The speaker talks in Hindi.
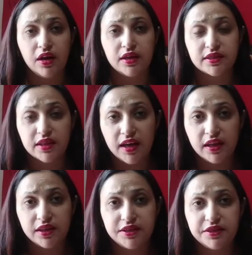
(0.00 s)
स्नान
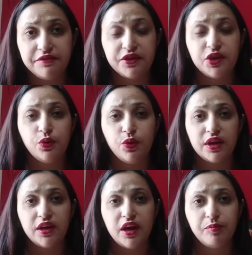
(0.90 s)
आदि से फ्री
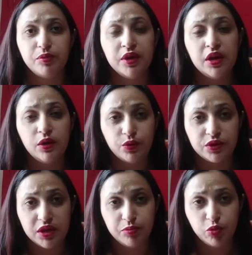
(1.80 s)
होके आप
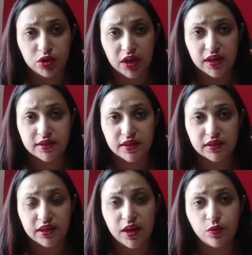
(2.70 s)
उनकी पूजा कर सकते
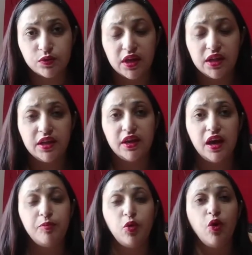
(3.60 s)
हैं उसके लिए
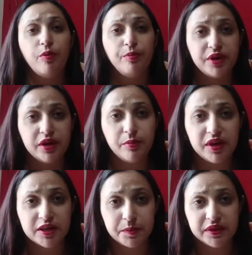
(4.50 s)
आप ओम ब्र
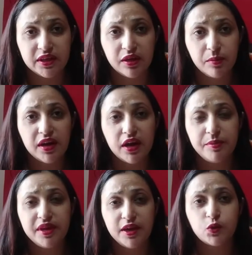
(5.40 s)
बृहस्पति नमः का
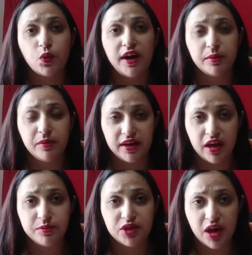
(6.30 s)
भी 108 बार
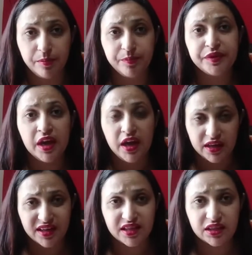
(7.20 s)
आप जाप कर
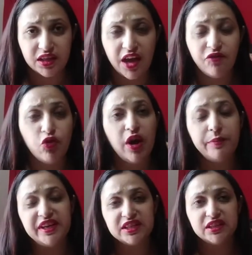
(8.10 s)
सकते हैं वो
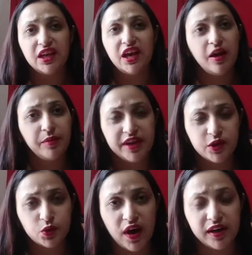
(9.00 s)
आपकी श्रद्धा है आप
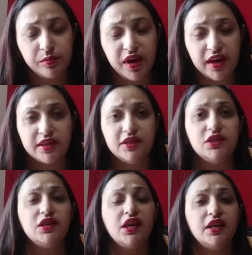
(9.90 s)
108 बार
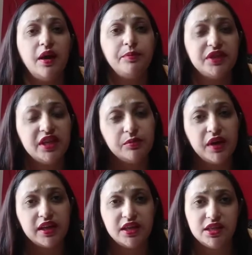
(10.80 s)
कीजिए या आप तीन बार
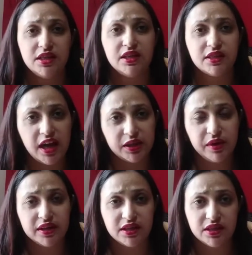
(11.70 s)
कीजिए सात बार
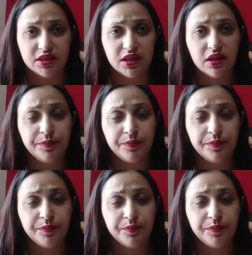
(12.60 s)
कीजिए